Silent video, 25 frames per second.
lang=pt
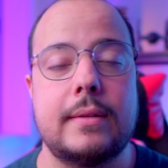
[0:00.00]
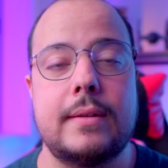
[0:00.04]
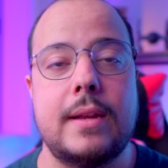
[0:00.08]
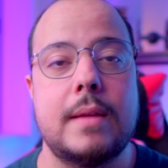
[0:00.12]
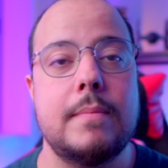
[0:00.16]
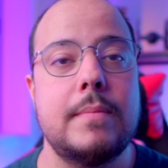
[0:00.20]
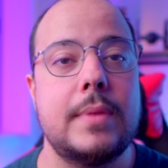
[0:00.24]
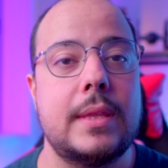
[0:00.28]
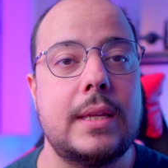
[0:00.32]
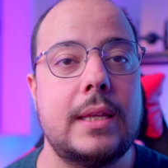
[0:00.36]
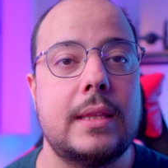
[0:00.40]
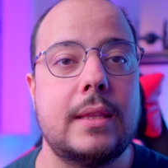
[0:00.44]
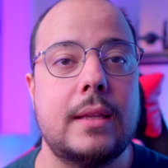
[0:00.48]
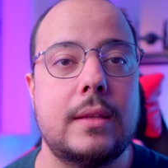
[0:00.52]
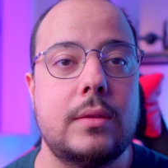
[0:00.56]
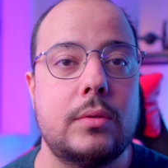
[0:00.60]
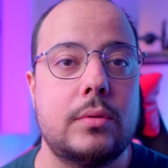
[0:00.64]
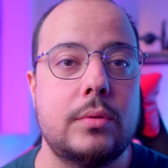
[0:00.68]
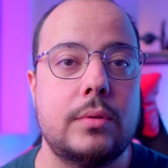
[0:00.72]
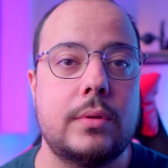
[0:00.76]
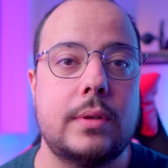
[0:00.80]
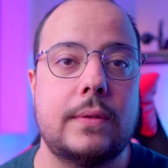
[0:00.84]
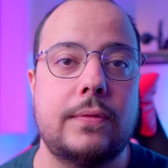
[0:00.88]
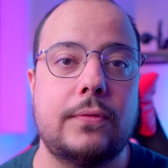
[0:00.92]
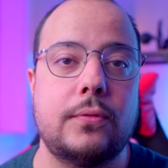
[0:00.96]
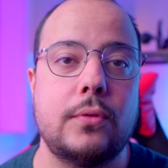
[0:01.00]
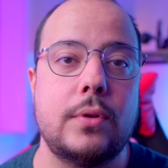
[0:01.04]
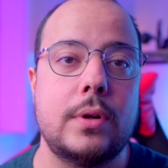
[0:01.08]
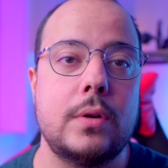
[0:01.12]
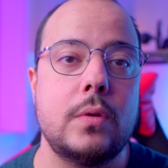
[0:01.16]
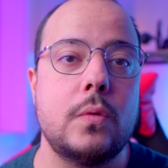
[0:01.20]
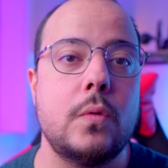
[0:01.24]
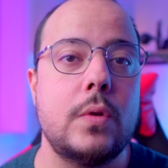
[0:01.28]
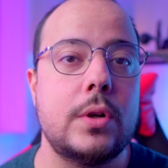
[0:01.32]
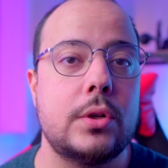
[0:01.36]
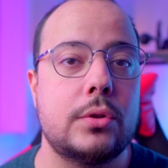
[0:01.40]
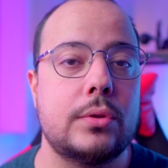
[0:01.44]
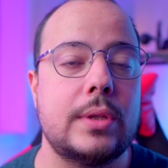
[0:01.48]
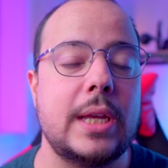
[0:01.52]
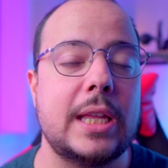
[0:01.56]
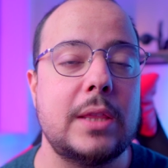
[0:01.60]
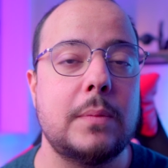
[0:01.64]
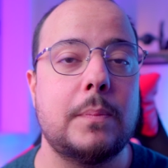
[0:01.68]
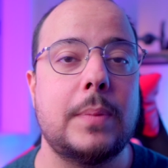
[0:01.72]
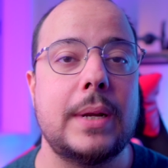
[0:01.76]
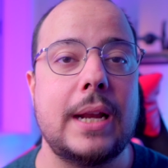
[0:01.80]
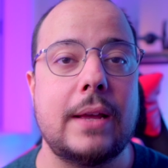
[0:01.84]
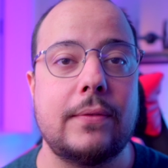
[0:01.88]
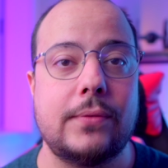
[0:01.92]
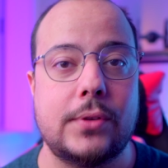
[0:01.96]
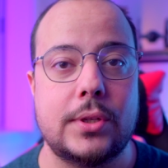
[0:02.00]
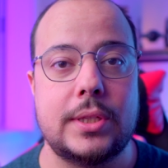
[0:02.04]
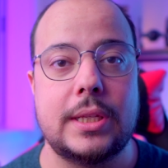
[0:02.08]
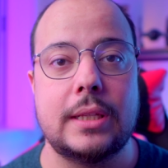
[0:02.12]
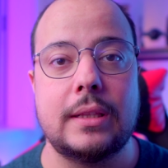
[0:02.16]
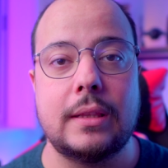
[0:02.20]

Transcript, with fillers: na medida do que for o ajustado para a vossa